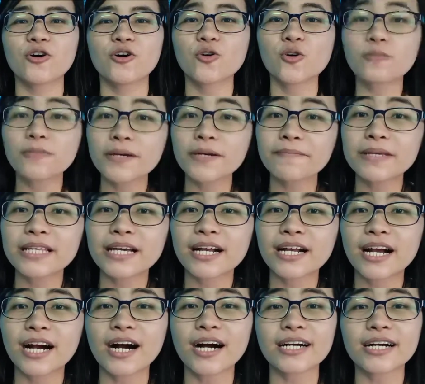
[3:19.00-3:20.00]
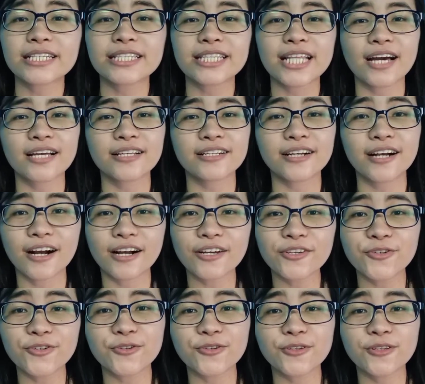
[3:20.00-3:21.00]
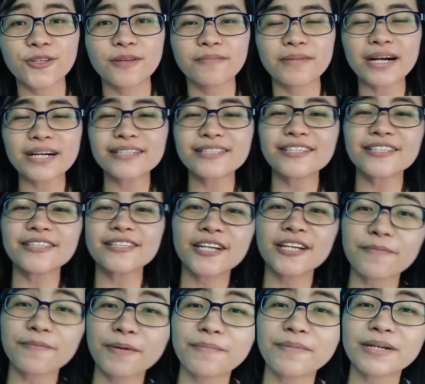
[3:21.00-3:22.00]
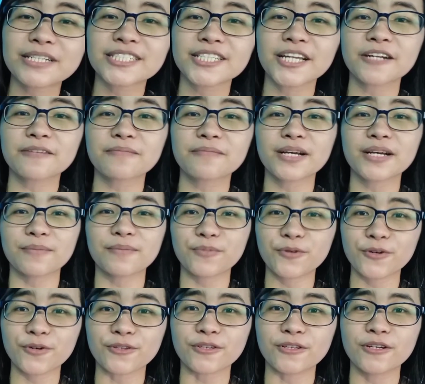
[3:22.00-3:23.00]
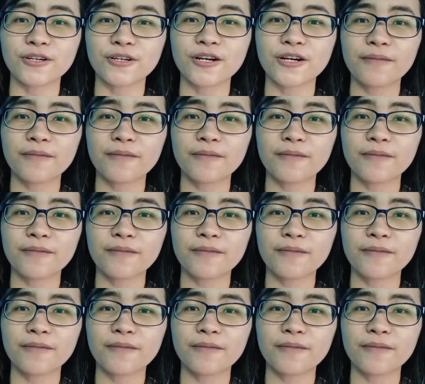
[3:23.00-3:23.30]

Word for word: Kung may pinagkakakitaan ka ngayon, bakit hindi ka pa mag-start mag-ipon?